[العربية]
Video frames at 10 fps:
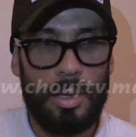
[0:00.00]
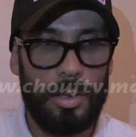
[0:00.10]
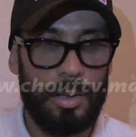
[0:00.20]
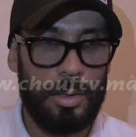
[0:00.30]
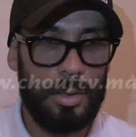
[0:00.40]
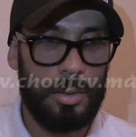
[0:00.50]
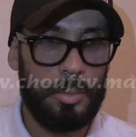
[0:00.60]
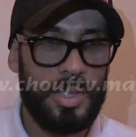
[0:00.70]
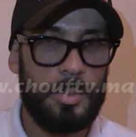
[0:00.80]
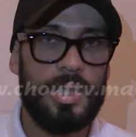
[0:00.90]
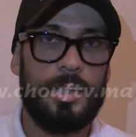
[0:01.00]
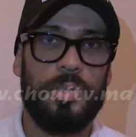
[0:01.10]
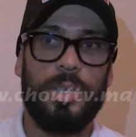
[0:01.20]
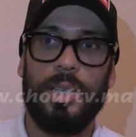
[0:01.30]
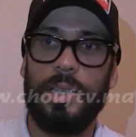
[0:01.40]
أه بالنسبه
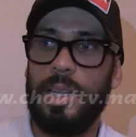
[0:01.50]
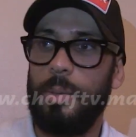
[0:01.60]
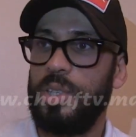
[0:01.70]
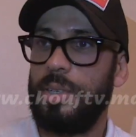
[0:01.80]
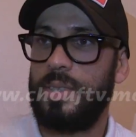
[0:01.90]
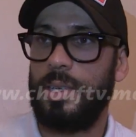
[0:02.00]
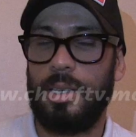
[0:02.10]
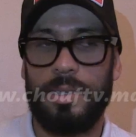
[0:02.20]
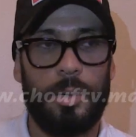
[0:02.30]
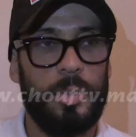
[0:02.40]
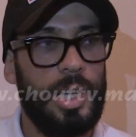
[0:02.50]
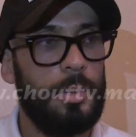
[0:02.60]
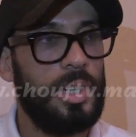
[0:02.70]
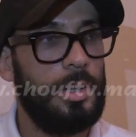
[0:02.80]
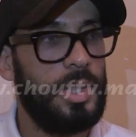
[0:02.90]
للزوجه ديالي العامل النفسي اكثر من
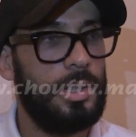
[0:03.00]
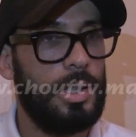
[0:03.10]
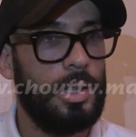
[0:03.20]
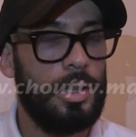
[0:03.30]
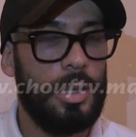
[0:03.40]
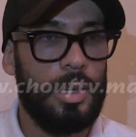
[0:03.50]
العامل المادي